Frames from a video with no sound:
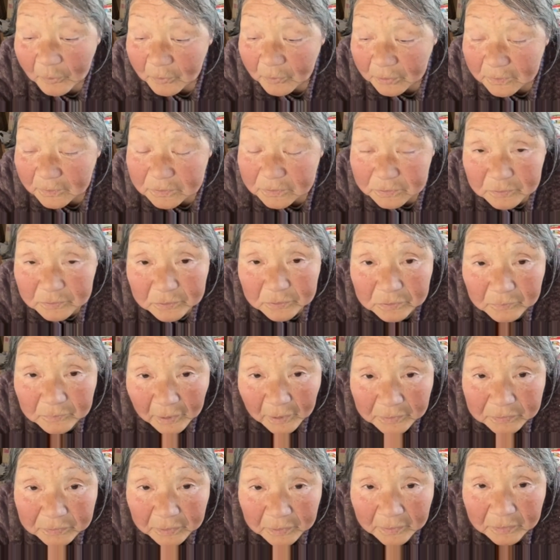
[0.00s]
おいで収入
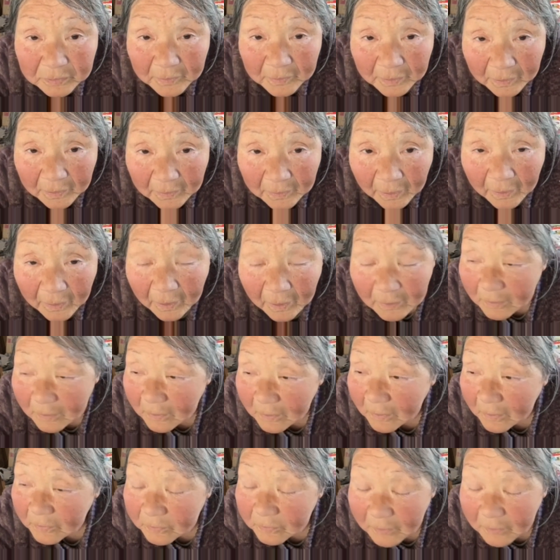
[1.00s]
あったんだから、
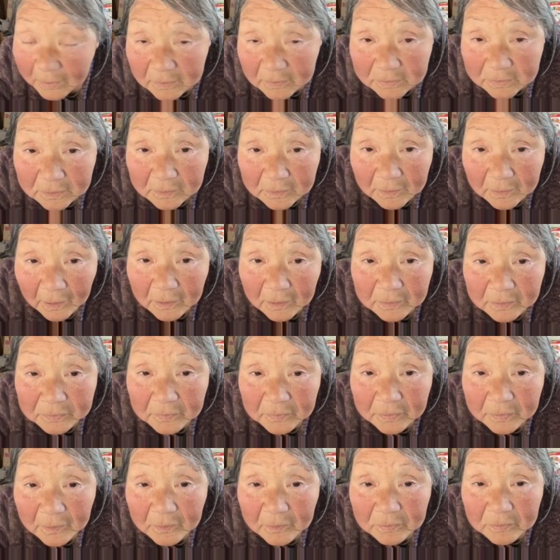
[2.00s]
年金か
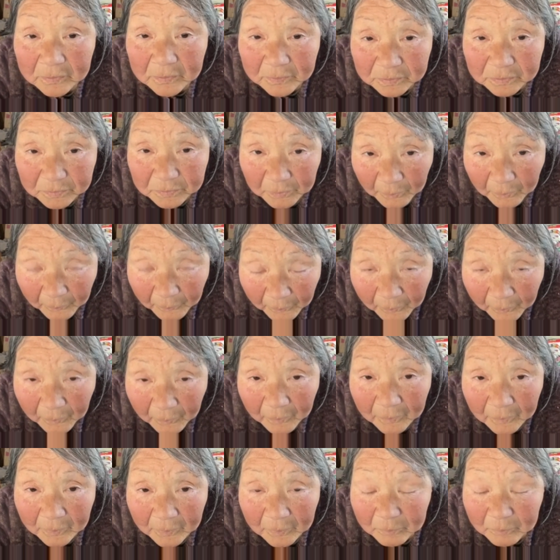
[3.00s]
けてないんです
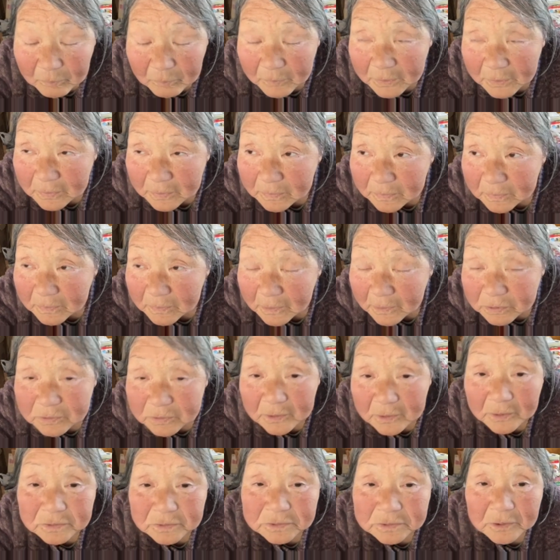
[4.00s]
よ。みんな
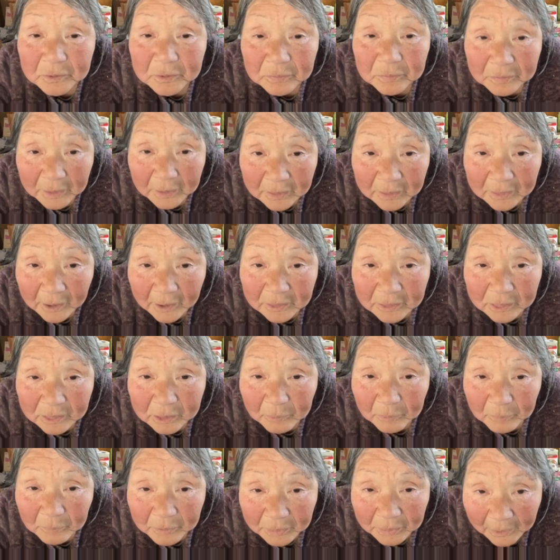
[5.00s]
使っちゃうね、
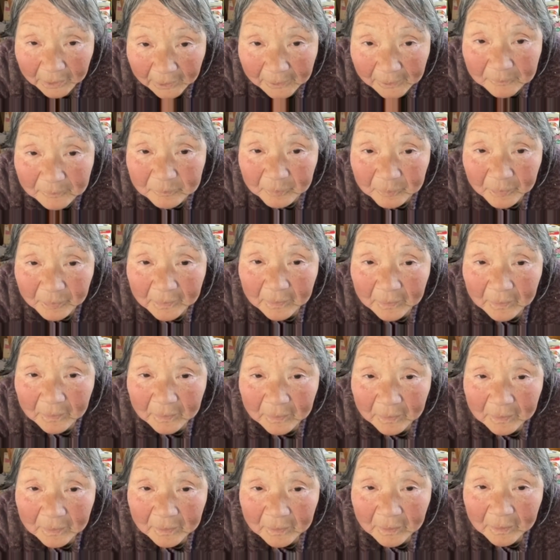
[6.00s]
何でもね。
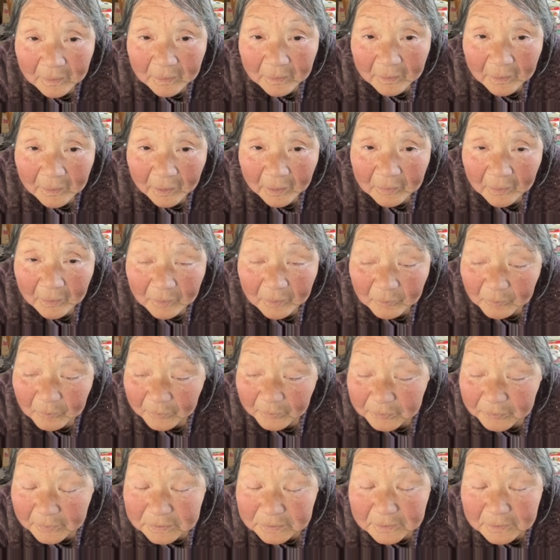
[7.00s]
あ
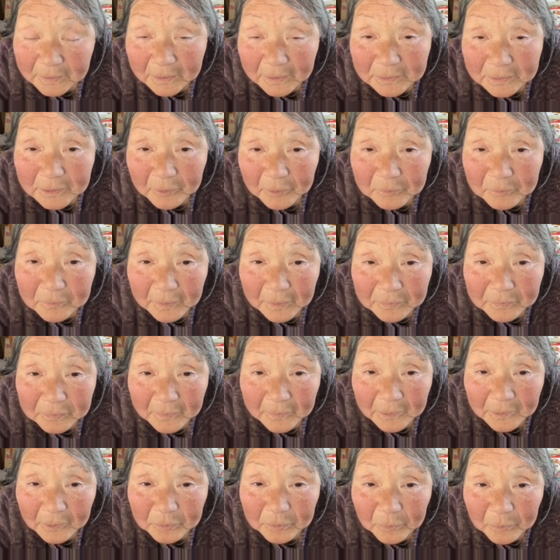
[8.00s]
私がいなくなっ
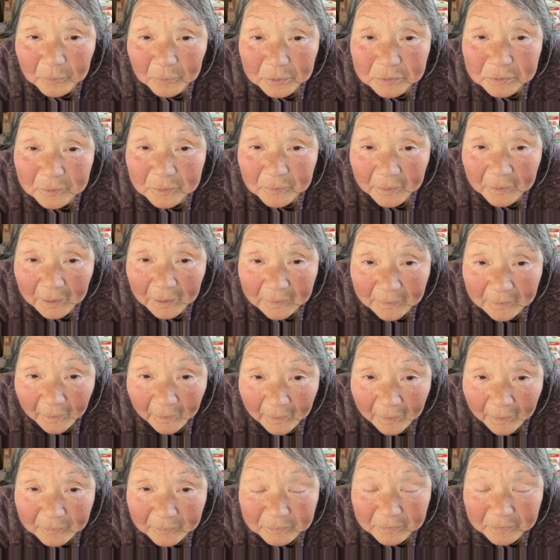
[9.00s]
たらどうするんか
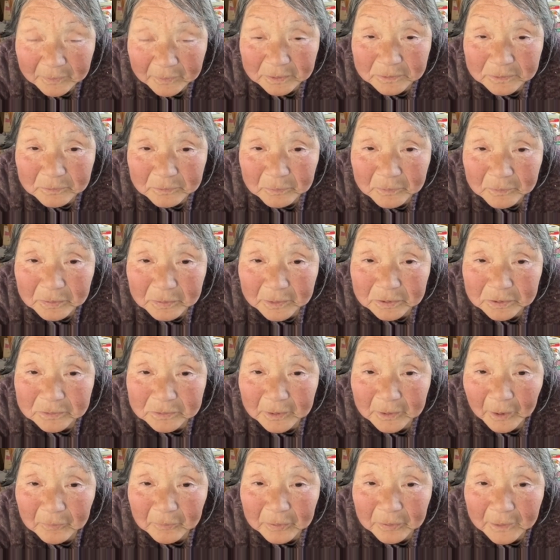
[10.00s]
なって自分で
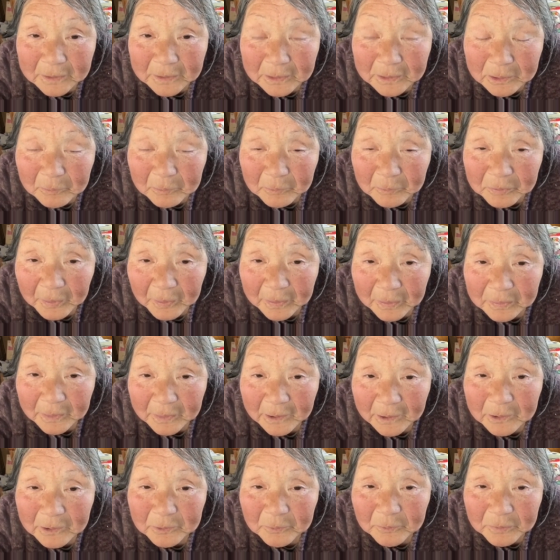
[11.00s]
使うだけでも足
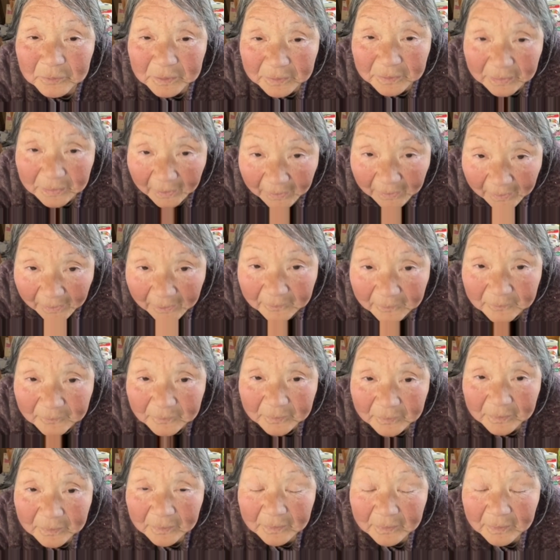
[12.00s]
んないのにね。
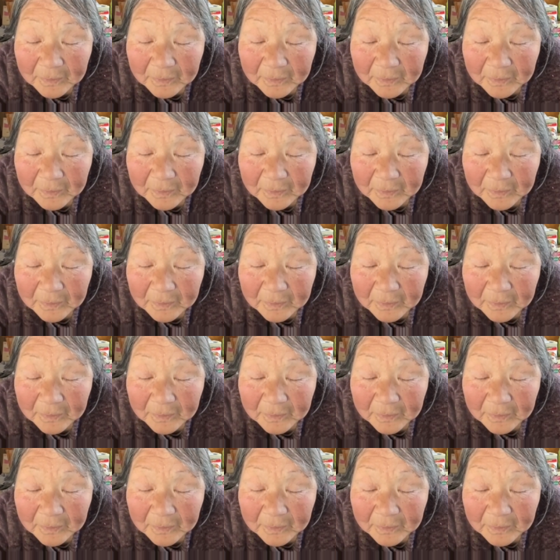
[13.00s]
